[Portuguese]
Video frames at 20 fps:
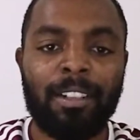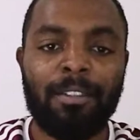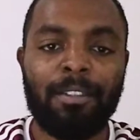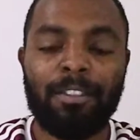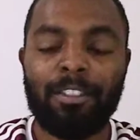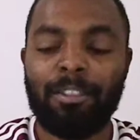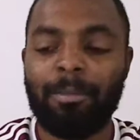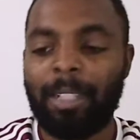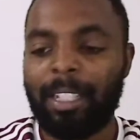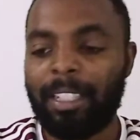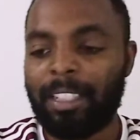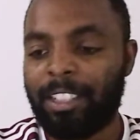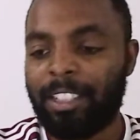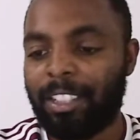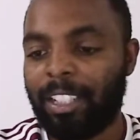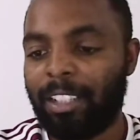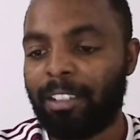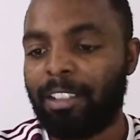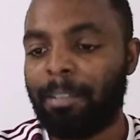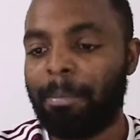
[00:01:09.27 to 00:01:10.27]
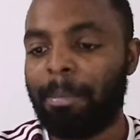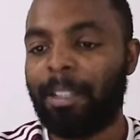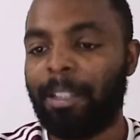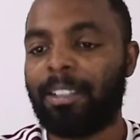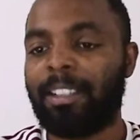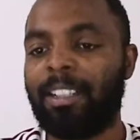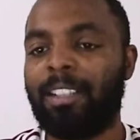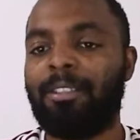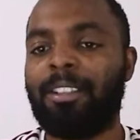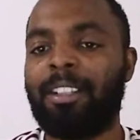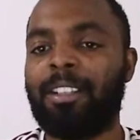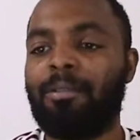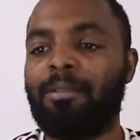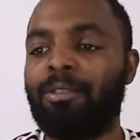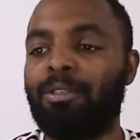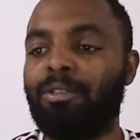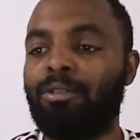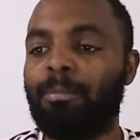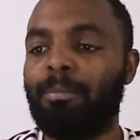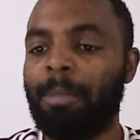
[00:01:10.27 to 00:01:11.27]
O Fluminense que está no Campeonato Carioca contra o